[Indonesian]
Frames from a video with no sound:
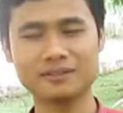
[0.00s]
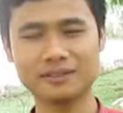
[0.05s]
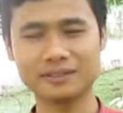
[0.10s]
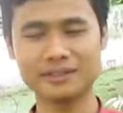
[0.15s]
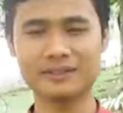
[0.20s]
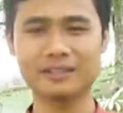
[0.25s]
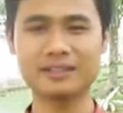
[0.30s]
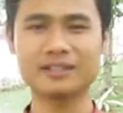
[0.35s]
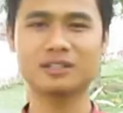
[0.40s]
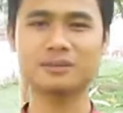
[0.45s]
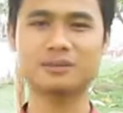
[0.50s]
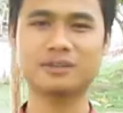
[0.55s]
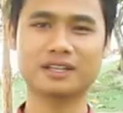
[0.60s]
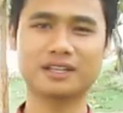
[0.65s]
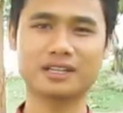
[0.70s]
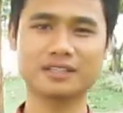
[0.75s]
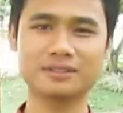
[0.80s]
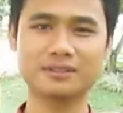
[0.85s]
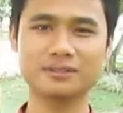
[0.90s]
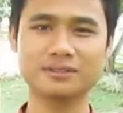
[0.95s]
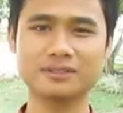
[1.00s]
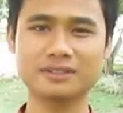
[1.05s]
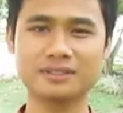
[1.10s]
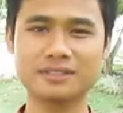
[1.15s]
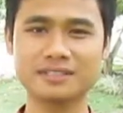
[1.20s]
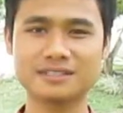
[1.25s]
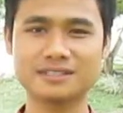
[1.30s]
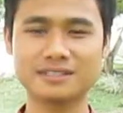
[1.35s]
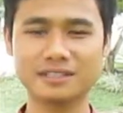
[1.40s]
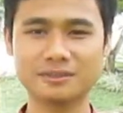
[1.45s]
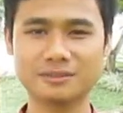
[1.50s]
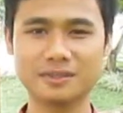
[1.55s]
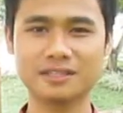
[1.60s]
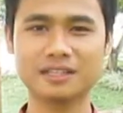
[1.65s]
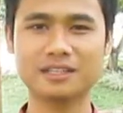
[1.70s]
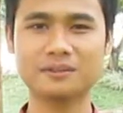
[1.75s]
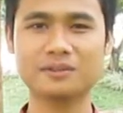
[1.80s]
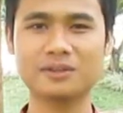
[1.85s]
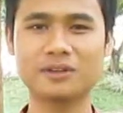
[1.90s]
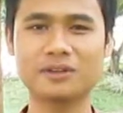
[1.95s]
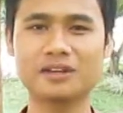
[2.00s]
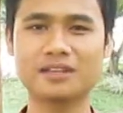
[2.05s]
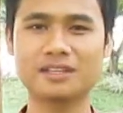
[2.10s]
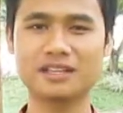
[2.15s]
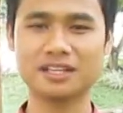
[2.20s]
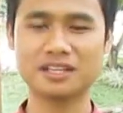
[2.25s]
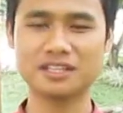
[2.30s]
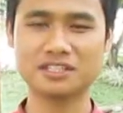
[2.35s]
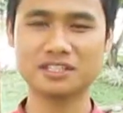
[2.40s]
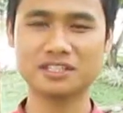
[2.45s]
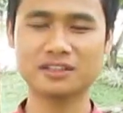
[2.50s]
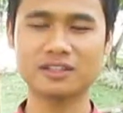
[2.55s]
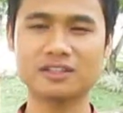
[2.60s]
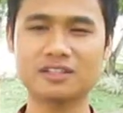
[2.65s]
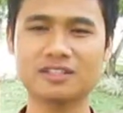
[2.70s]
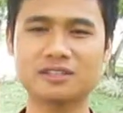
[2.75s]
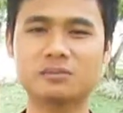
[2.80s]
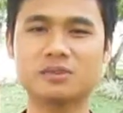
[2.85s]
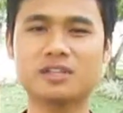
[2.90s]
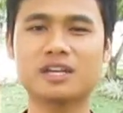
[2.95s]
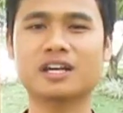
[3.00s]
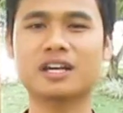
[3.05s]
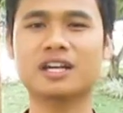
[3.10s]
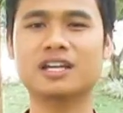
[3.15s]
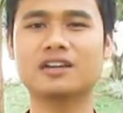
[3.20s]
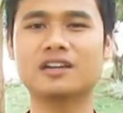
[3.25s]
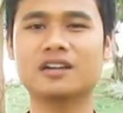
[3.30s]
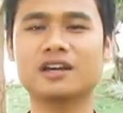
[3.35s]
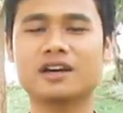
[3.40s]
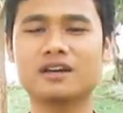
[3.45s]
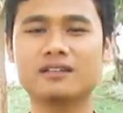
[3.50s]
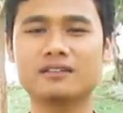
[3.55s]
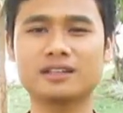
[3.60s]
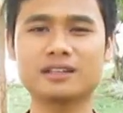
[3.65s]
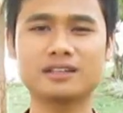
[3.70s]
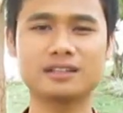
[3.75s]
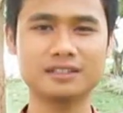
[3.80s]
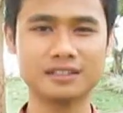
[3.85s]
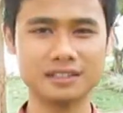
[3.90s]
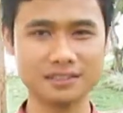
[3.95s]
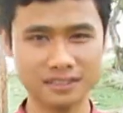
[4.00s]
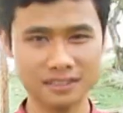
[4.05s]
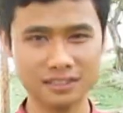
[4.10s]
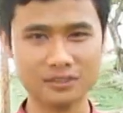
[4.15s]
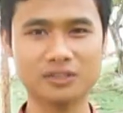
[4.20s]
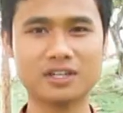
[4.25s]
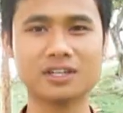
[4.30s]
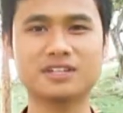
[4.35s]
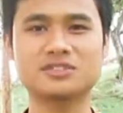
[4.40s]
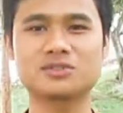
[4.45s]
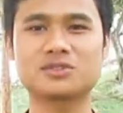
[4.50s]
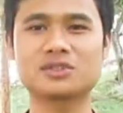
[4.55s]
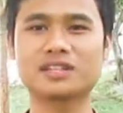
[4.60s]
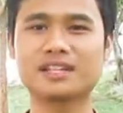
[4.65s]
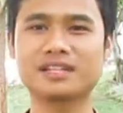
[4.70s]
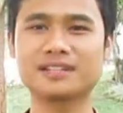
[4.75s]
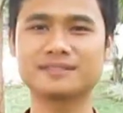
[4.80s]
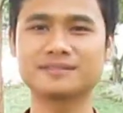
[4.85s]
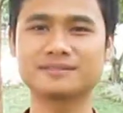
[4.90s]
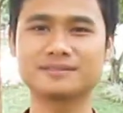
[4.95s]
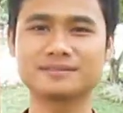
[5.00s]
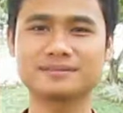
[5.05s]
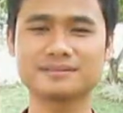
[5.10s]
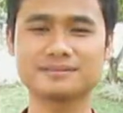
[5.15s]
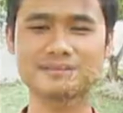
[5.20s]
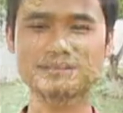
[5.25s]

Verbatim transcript: warahmatullahi wabarakatuh Sahabat Ibroh yang insyaallah dimuliakan oleh Allah dan diridukan surga